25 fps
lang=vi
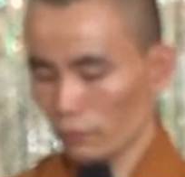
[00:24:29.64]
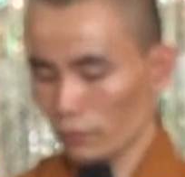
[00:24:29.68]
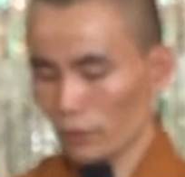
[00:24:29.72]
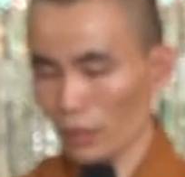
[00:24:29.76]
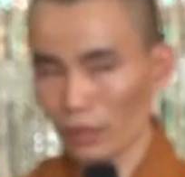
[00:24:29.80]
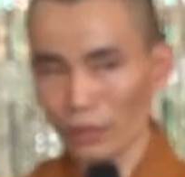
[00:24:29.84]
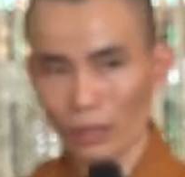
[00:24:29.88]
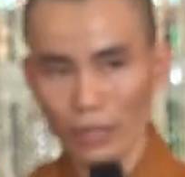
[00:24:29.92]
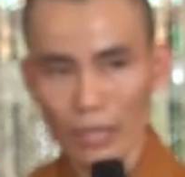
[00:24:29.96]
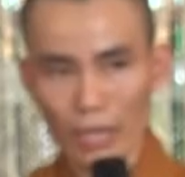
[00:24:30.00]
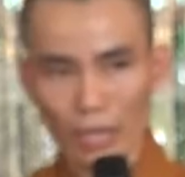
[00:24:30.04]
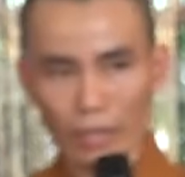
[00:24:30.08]

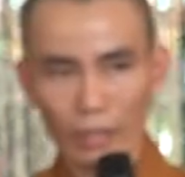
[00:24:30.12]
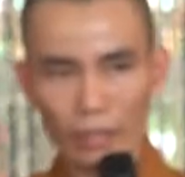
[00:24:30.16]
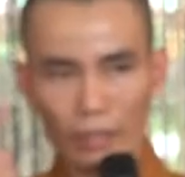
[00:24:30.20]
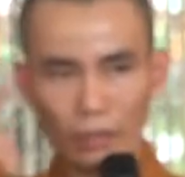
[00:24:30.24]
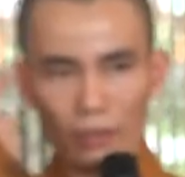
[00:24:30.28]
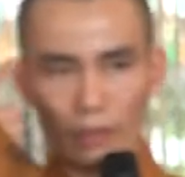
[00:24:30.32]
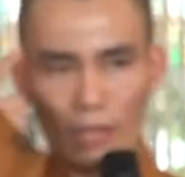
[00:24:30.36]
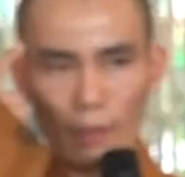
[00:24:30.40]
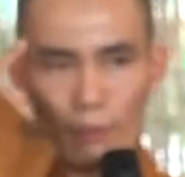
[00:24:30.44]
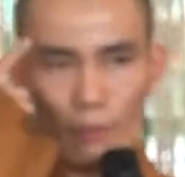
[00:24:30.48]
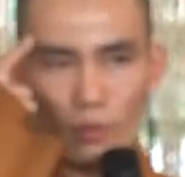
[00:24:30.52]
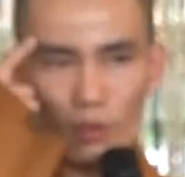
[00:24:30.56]
Tức là
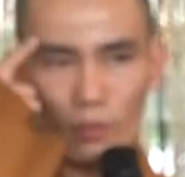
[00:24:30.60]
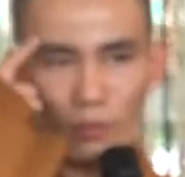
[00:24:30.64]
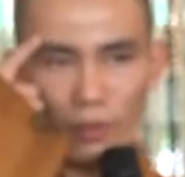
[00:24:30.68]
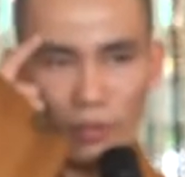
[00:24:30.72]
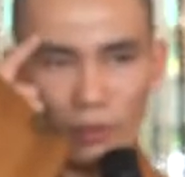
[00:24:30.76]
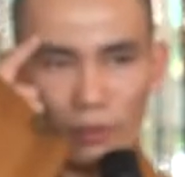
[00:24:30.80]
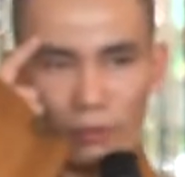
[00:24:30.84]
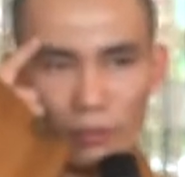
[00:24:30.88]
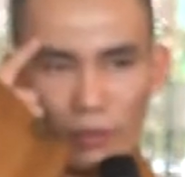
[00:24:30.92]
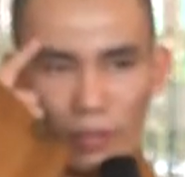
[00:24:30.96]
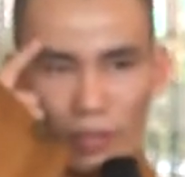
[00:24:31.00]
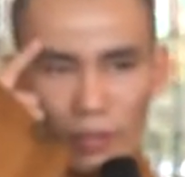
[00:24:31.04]
cái tâm của
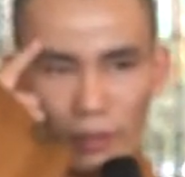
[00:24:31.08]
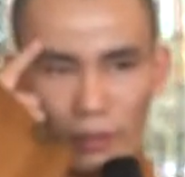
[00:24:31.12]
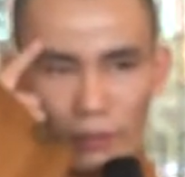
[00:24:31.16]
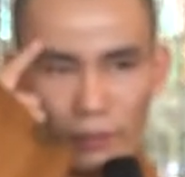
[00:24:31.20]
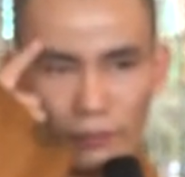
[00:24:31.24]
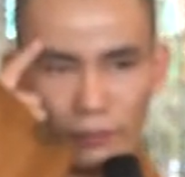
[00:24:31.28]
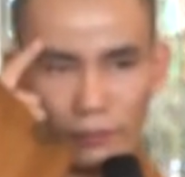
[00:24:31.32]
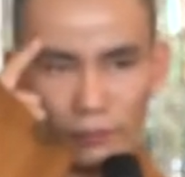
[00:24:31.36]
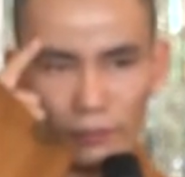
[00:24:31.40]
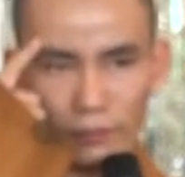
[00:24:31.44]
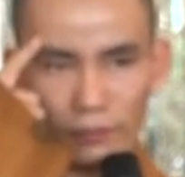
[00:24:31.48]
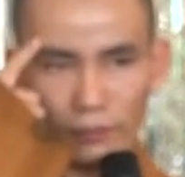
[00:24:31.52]
mình cũng vậy,
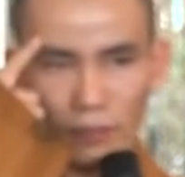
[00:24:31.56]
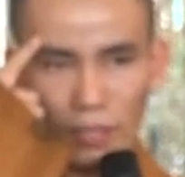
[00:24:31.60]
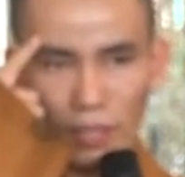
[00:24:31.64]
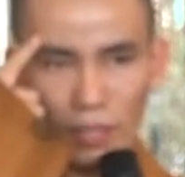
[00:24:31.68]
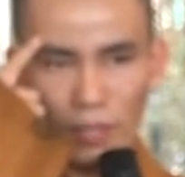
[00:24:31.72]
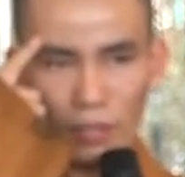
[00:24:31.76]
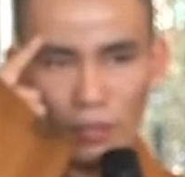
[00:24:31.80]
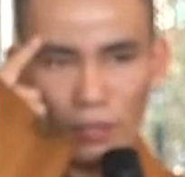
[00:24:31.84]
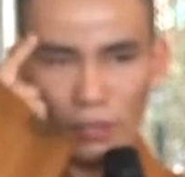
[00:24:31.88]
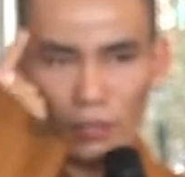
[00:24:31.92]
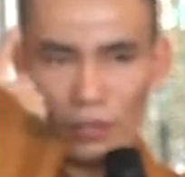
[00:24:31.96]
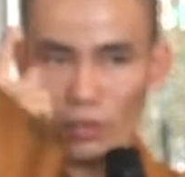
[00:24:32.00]

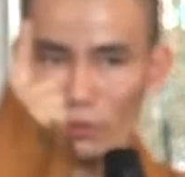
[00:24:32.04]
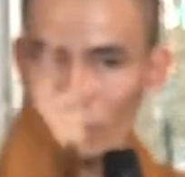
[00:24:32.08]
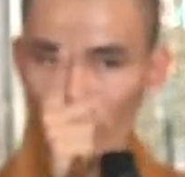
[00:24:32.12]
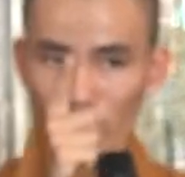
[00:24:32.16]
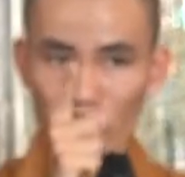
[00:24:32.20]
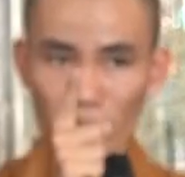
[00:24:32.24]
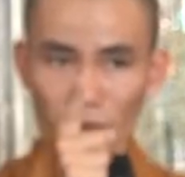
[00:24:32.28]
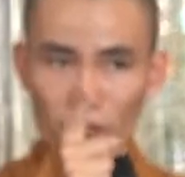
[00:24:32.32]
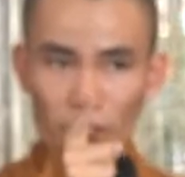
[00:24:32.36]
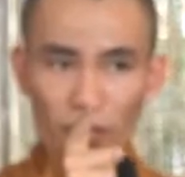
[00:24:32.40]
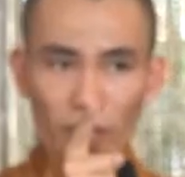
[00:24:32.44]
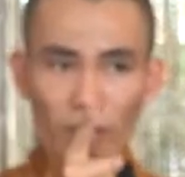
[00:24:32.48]
nếu
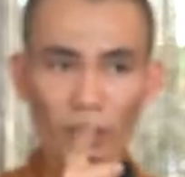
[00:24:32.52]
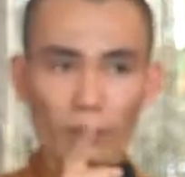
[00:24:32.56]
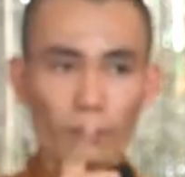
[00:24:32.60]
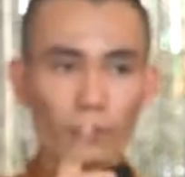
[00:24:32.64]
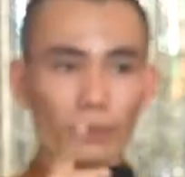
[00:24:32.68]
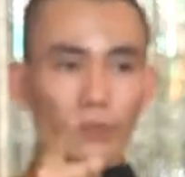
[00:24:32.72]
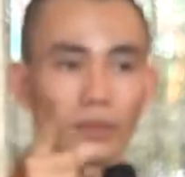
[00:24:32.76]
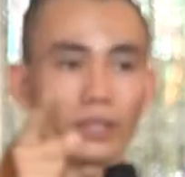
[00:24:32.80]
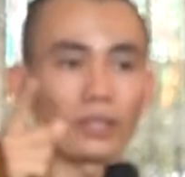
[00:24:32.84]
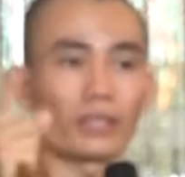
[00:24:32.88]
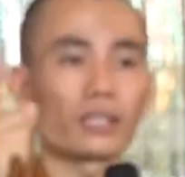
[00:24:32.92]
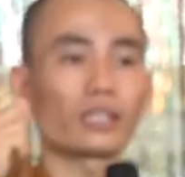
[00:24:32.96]
mình suy nghĩ
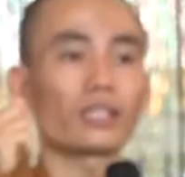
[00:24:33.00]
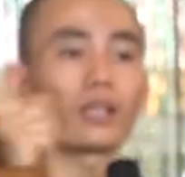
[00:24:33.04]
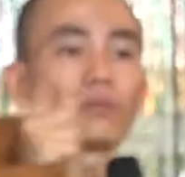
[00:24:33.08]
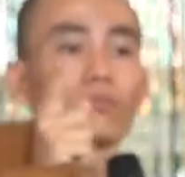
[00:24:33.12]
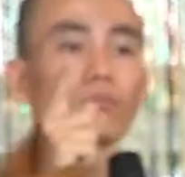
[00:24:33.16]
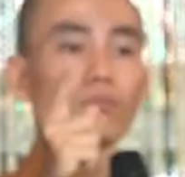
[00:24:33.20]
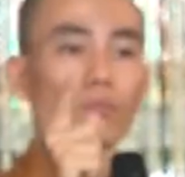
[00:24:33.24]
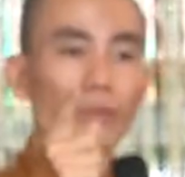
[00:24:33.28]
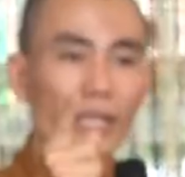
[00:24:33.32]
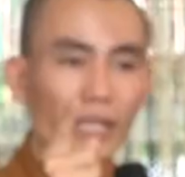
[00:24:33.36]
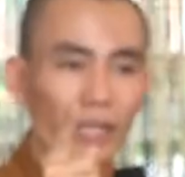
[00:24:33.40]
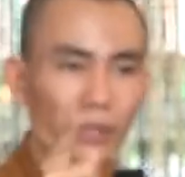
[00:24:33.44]
mà mình
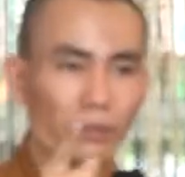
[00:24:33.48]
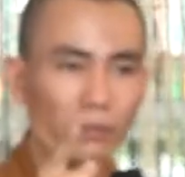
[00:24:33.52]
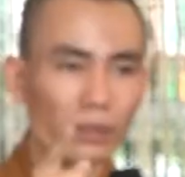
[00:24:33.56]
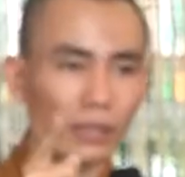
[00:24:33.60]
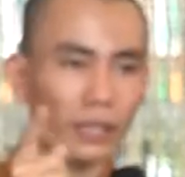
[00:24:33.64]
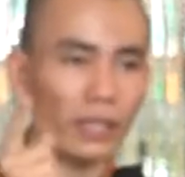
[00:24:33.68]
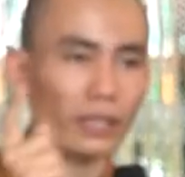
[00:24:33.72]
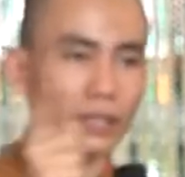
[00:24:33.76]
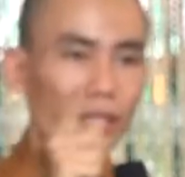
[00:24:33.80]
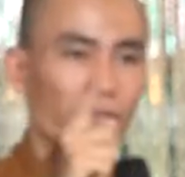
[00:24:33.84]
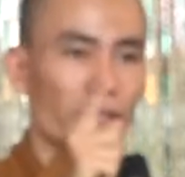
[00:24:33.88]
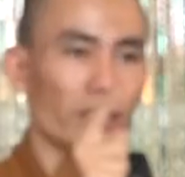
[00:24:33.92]
không biết
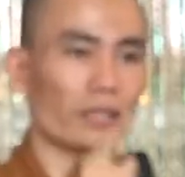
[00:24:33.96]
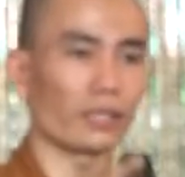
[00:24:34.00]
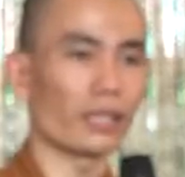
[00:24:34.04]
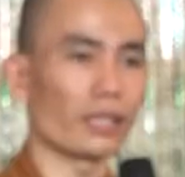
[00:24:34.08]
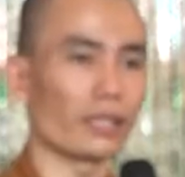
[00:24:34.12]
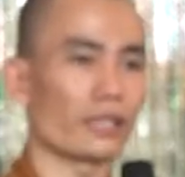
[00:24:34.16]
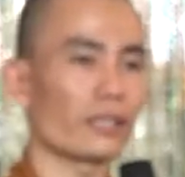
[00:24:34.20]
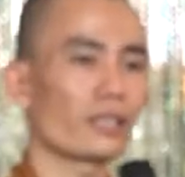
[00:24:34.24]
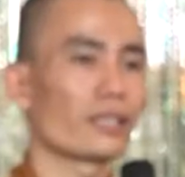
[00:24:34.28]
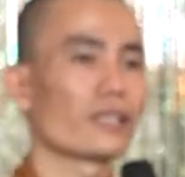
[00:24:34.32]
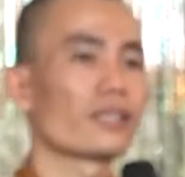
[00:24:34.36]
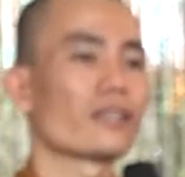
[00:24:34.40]
mình đang suy
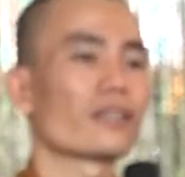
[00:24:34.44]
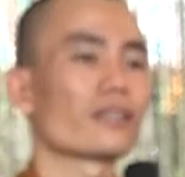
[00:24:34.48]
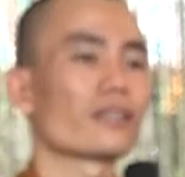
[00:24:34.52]
nghĩ